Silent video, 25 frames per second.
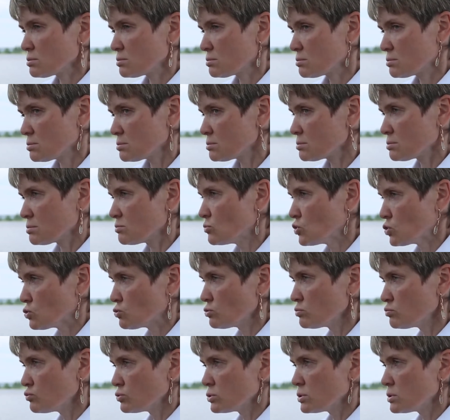
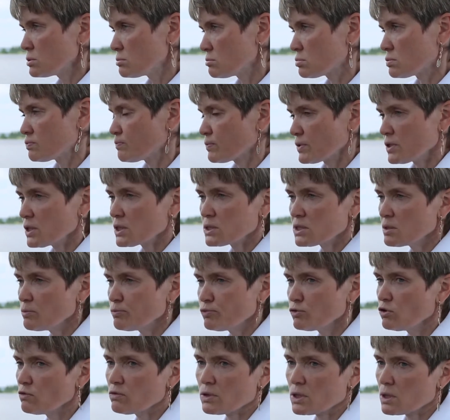может, он будет классным
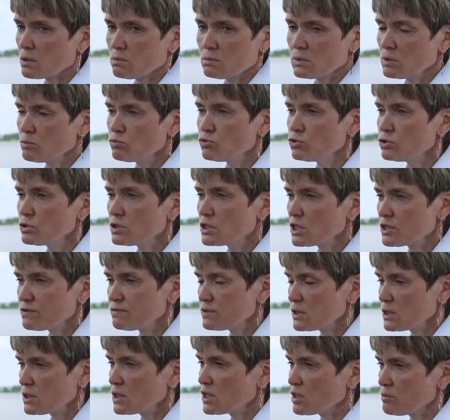поваром и будет нас
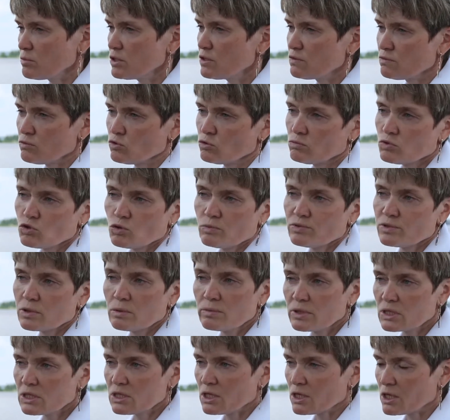всех кормить в своем
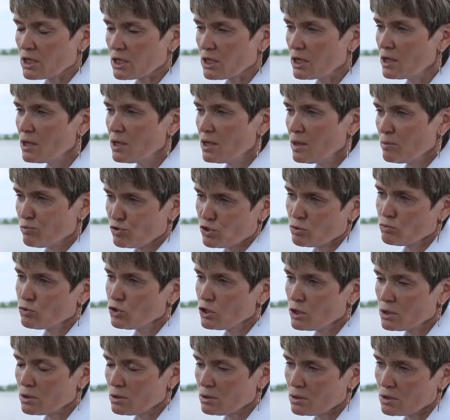собственном ресторане. Почему
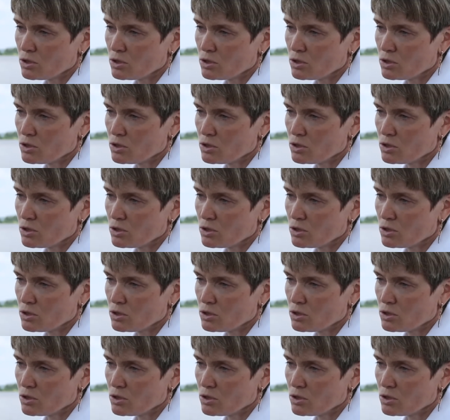нет?